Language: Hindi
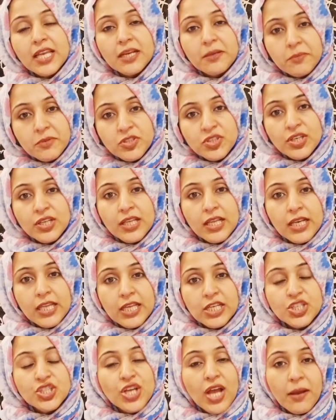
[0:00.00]
एडमिशन के
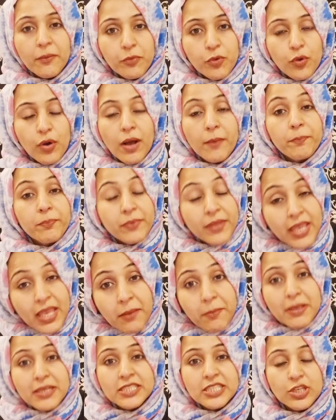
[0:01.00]
लिए शाम को अपनी ही
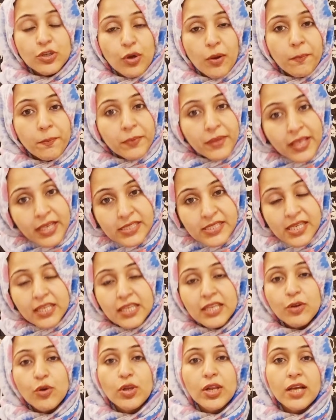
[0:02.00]
बेटी को अपनी ही
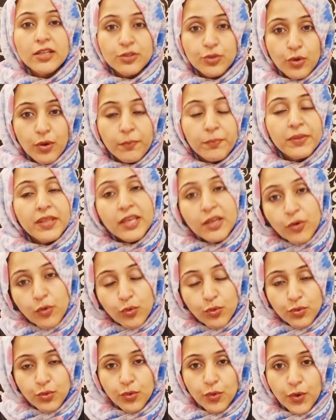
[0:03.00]
सगी औलाद को अपने ही
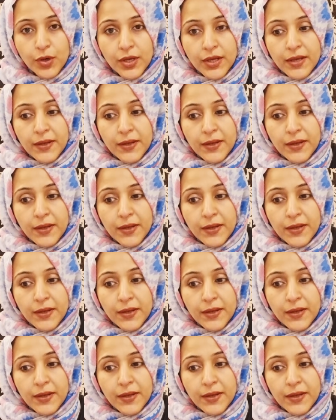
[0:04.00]
खून को